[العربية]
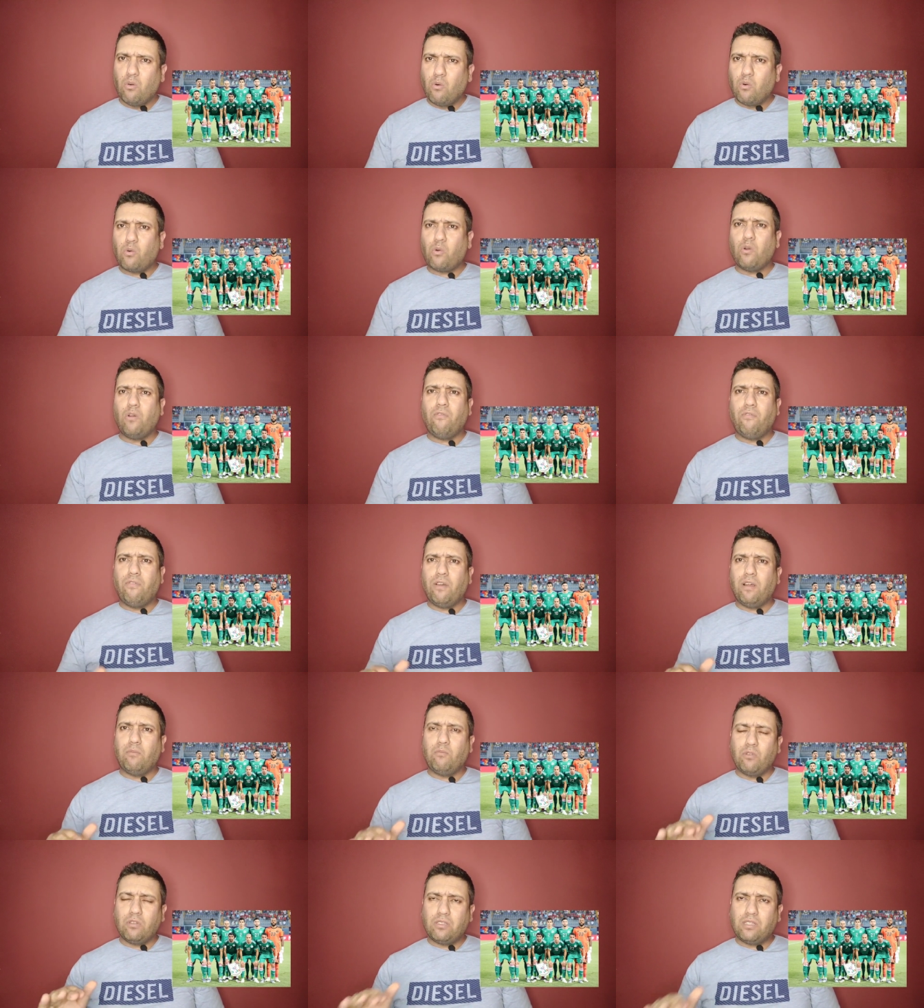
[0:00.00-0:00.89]
وكل
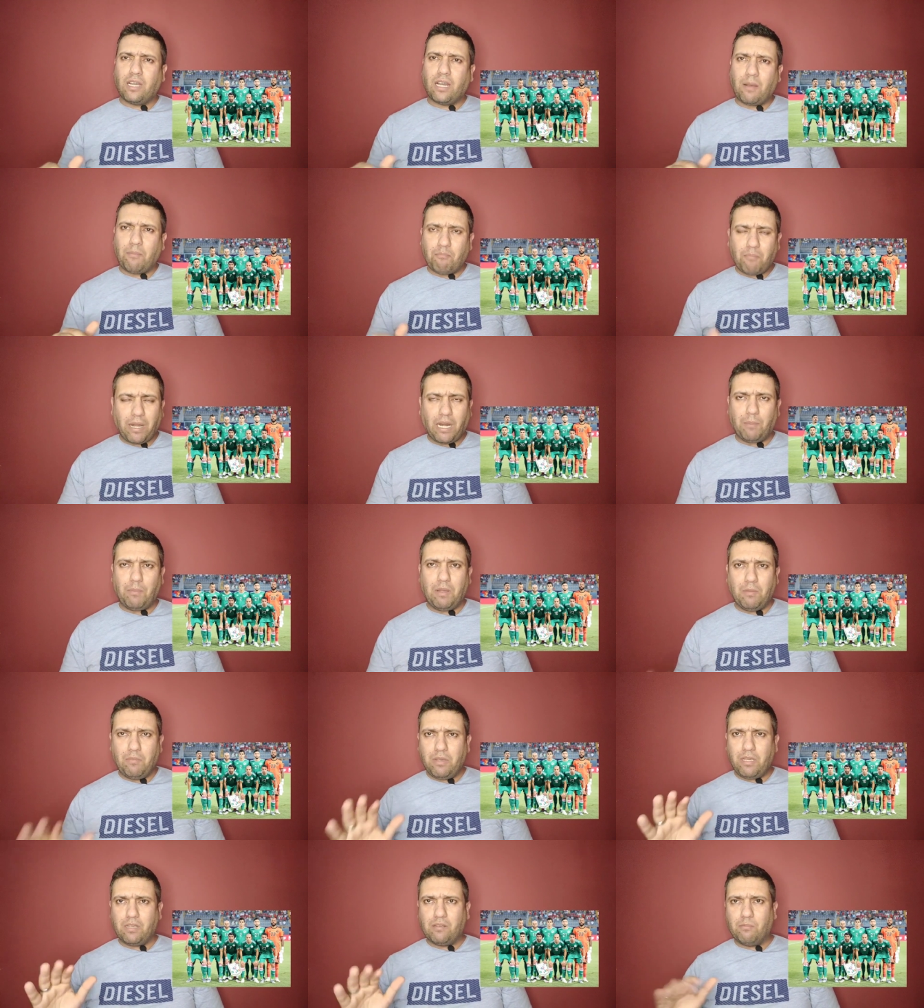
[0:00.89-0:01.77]
منتخب مرحبا
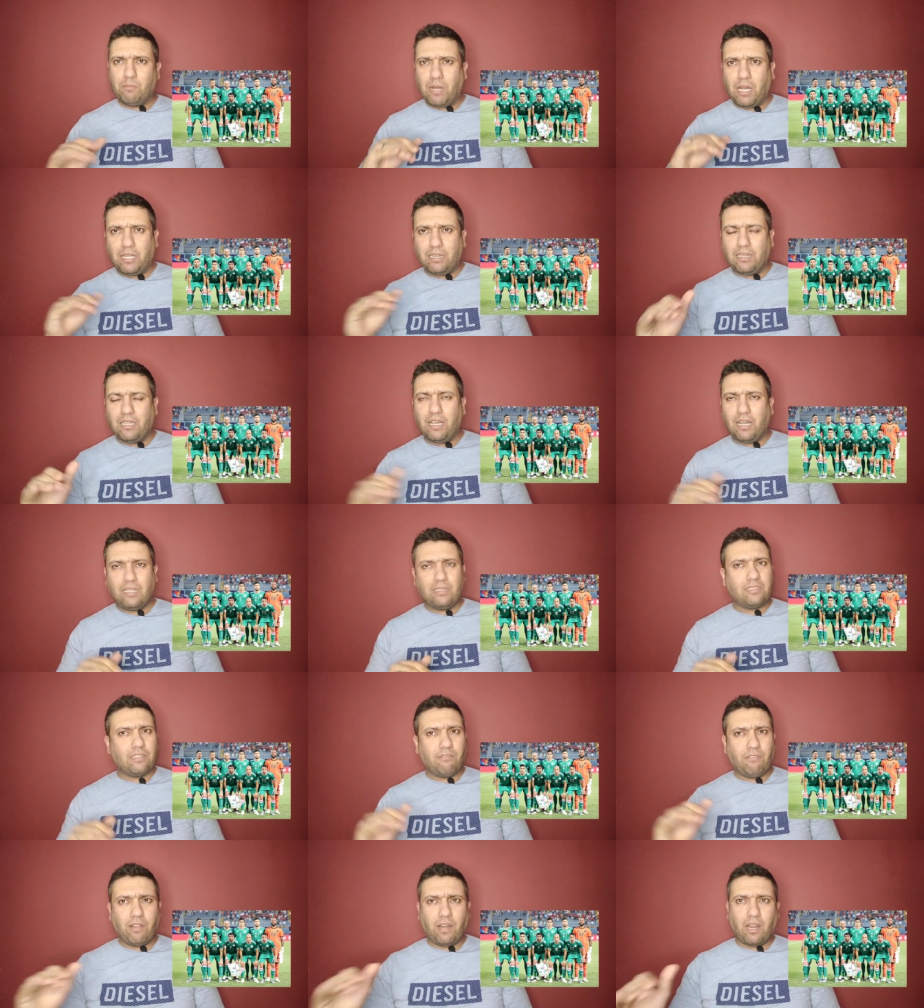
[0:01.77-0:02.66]
به ما عندنا
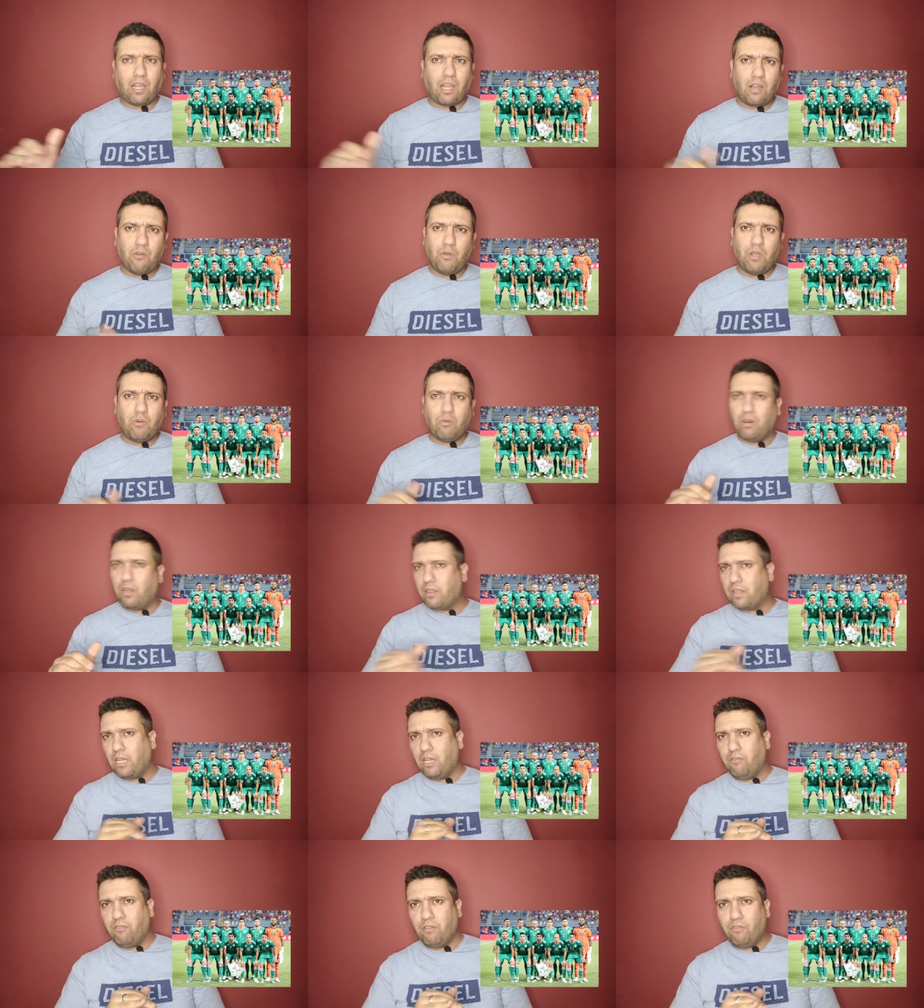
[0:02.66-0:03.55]
حتى فريق قوي ولا
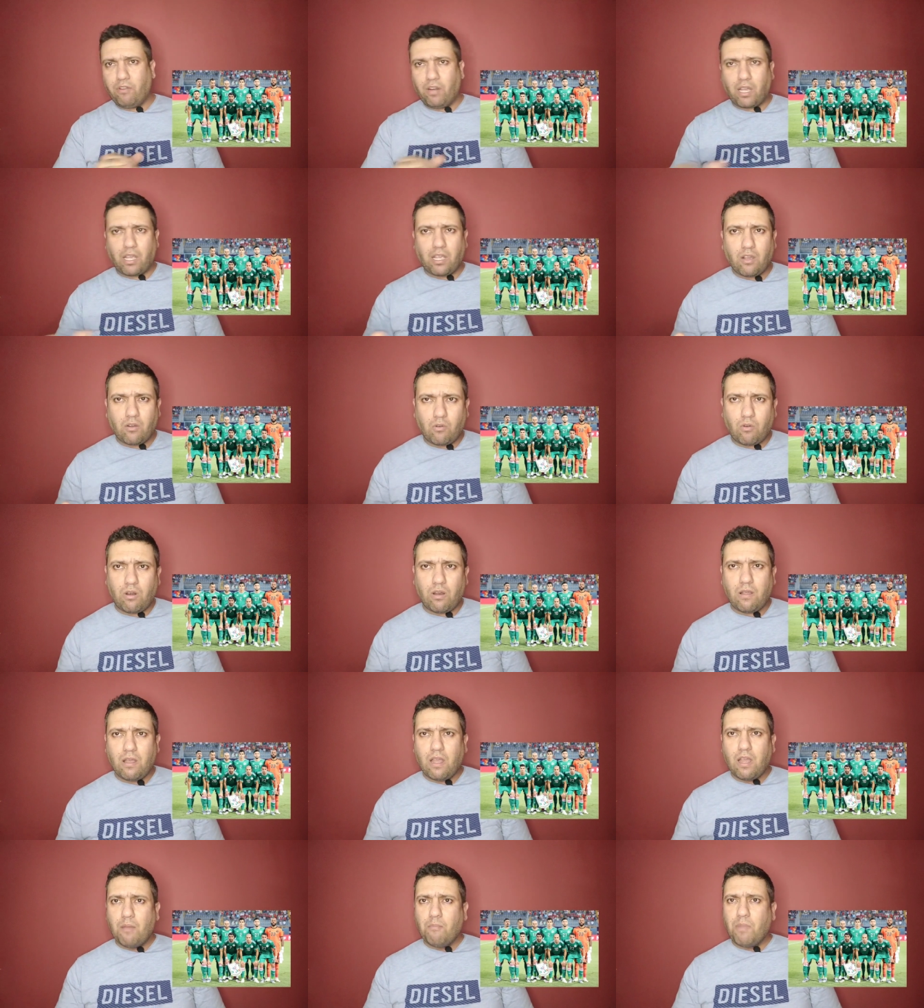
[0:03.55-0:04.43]
ضعيف افريقيا كل
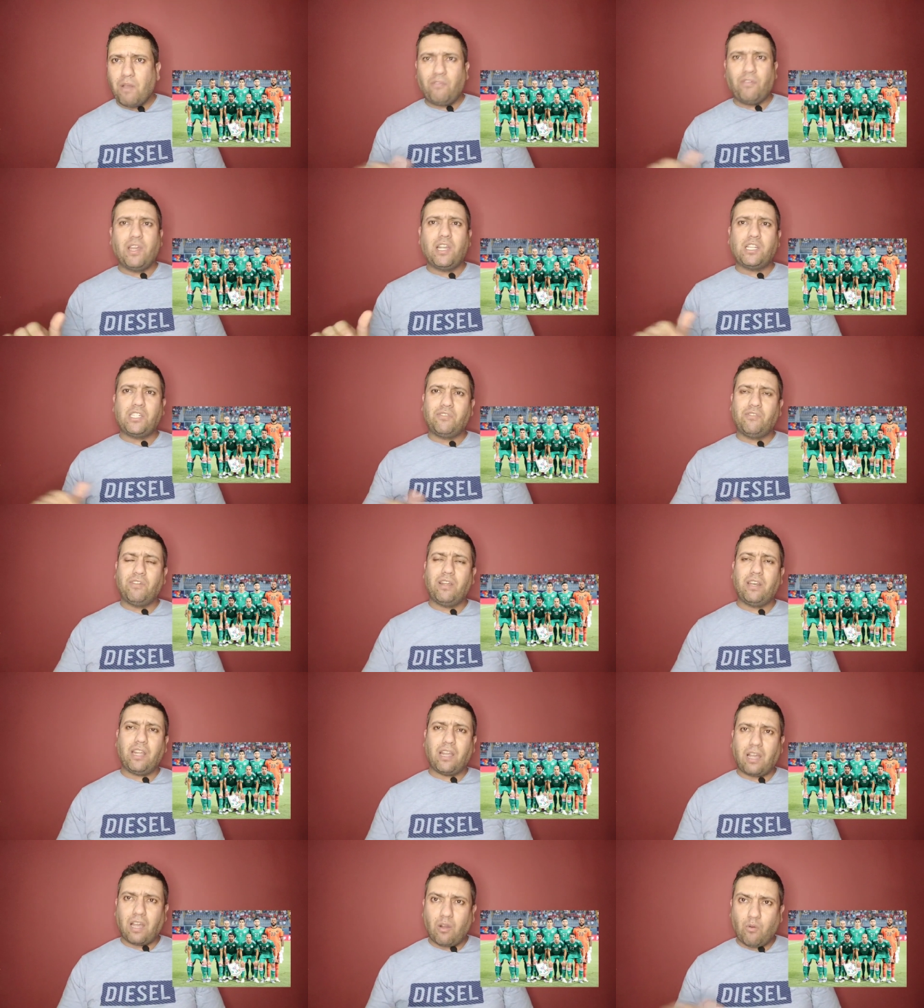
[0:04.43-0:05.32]
ما فيهاش
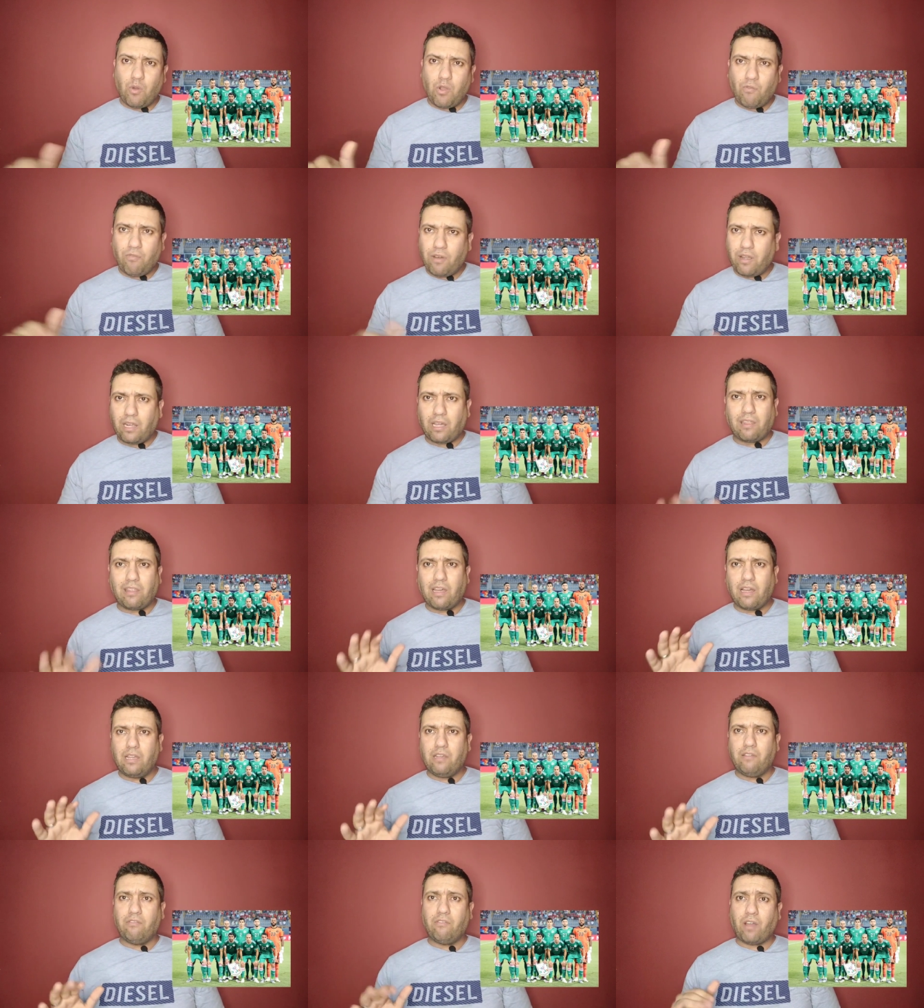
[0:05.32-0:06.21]
فريق قوي وفريق
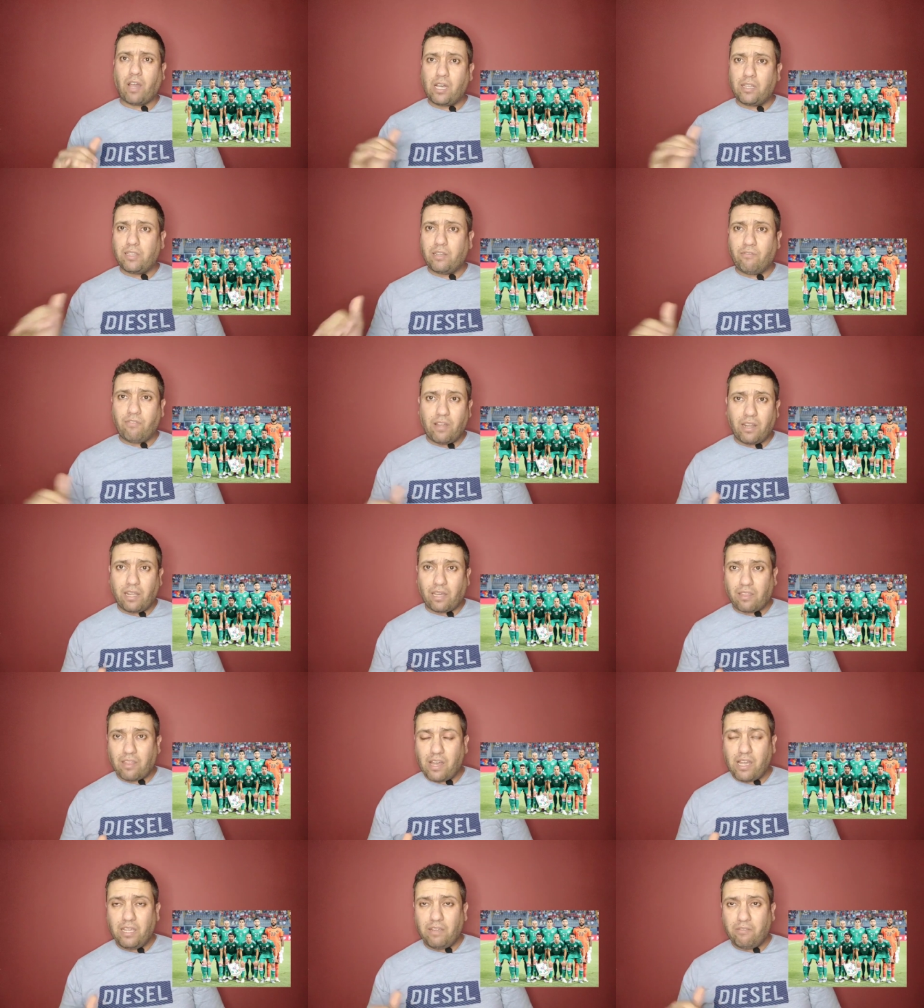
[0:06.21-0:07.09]
ضعيف قادر
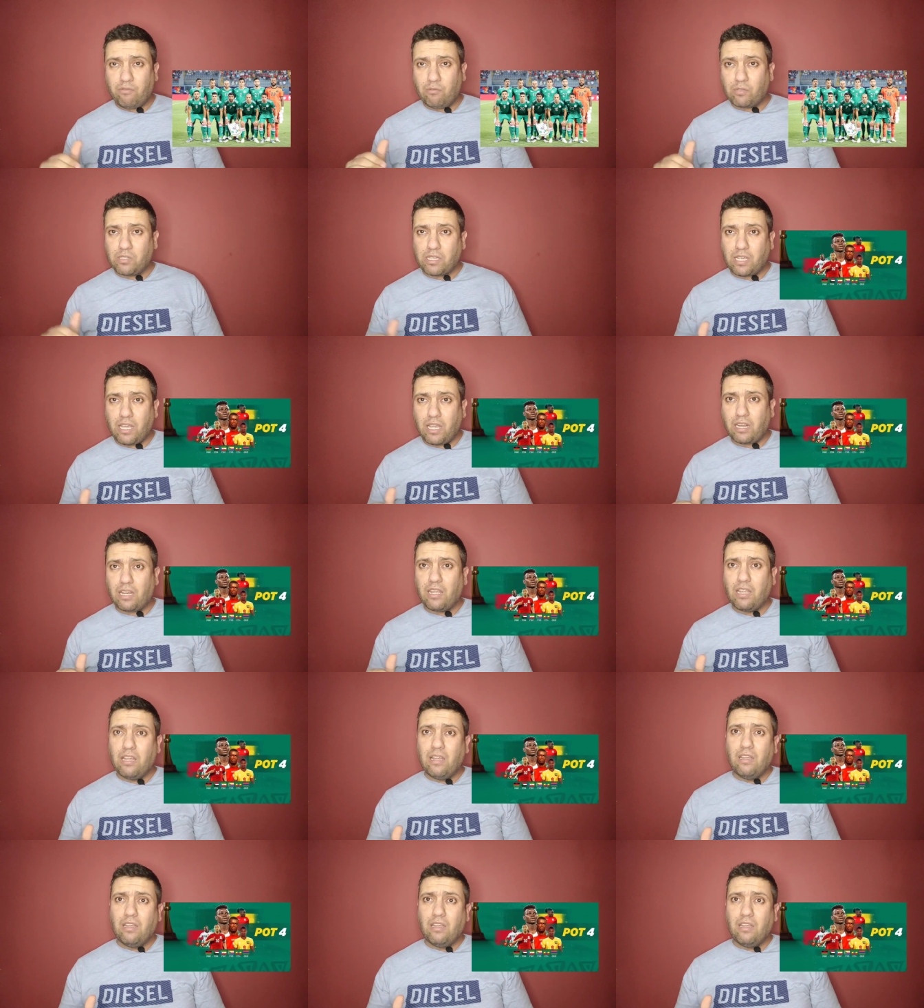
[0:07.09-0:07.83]
فريق ضعيف وصغير